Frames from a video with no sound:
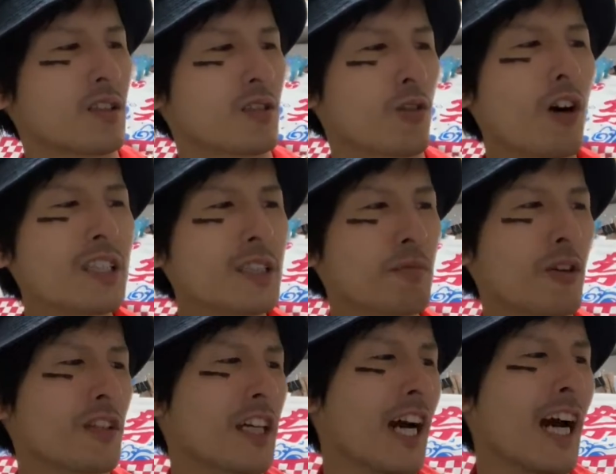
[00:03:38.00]
5月
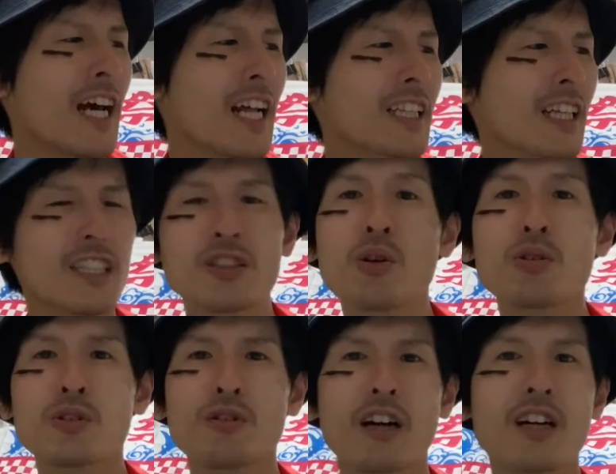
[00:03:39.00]
病に新たな症
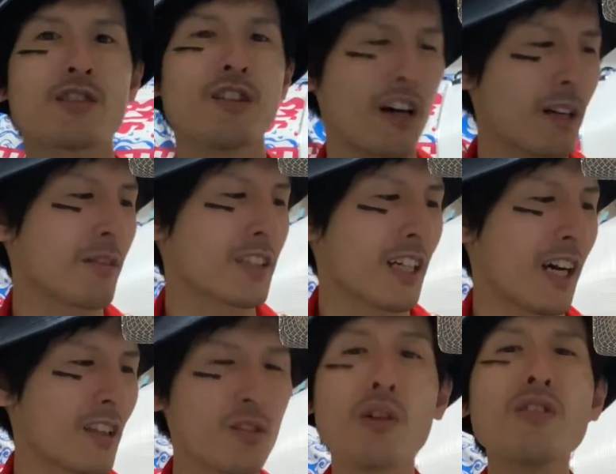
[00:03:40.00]
状が加わりました。
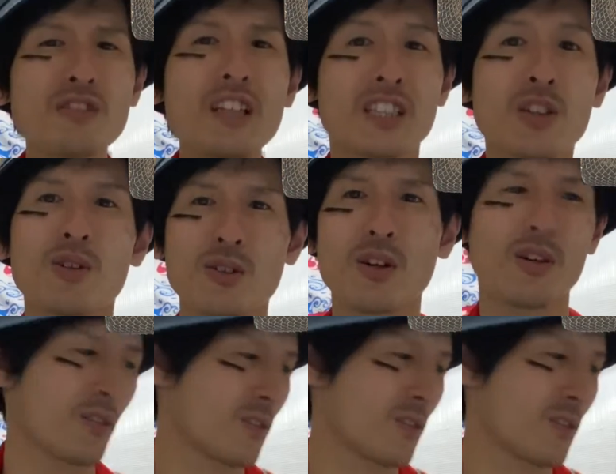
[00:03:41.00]
どんな症状